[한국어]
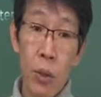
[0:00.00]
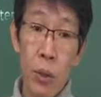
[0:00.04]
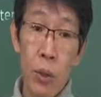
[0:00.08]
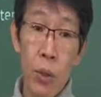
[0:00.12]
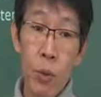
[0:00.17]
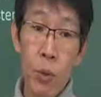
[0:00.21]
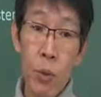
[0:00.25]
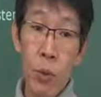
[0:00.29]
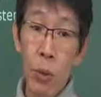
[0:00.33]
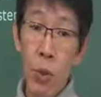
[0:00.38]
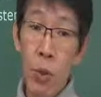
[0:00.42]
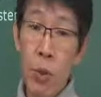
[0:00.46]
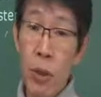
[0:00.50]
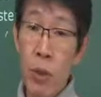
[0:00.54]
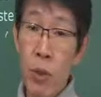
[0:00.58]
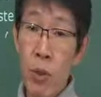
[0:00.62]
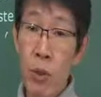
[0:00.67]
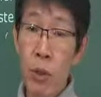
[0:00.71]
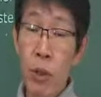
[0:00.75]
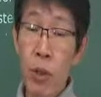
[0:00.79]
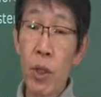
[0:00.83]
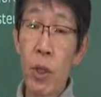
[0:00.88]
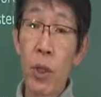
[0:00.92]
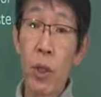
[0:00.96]
이 부분에
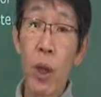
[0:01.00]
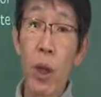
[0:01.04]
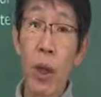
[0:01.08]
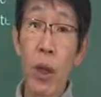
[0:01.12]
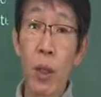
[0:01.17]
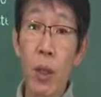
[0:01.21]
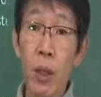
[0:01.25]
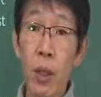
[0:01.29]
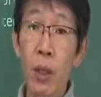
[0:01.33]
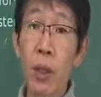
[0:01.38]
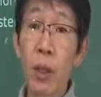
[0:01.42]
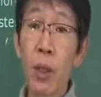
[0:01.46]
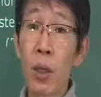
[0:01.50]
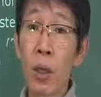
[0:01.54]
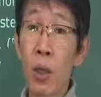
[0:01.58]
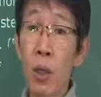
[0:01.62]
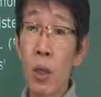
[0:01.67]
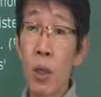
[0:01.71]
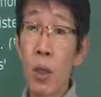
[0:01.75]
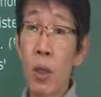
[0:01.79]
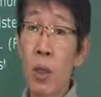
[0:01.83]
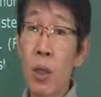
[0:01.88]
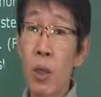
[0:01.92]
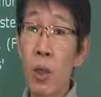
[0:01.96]
봐서도 이해가 안 된다
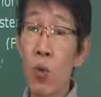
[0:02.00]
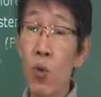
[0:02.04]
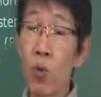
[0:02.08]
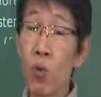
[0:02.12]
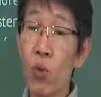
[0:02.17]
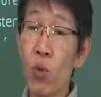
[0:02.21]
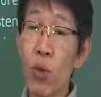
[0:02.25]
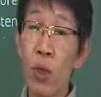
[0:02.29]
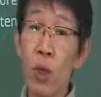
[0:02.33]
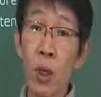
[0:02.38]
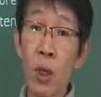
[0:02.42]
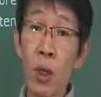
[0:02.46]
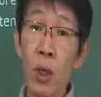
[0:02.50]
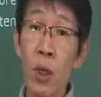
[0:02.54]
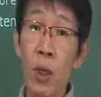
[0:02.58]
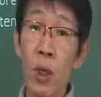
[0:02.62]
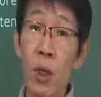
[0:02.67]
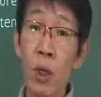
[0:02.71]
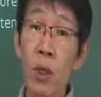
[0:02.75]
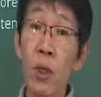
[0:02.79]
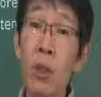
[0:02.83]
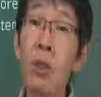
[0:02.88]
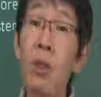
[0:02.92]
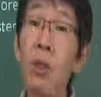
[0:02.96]
그랬을 때
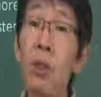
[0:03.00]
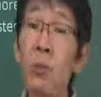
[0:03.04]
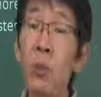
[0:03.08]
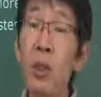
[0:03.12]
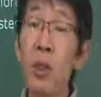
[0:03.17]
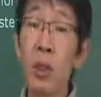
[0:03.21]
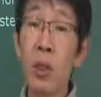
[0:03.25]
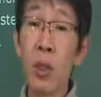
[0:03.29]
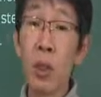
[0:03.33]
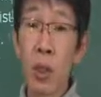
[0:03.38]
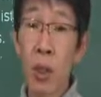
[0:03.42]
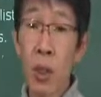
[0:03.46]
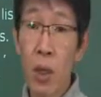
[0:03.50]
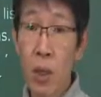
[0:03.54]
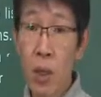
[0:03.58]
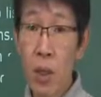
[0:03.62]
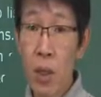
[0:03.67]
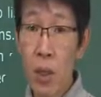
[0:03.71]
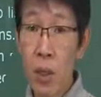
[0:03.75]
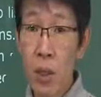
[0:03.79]
우의 의미가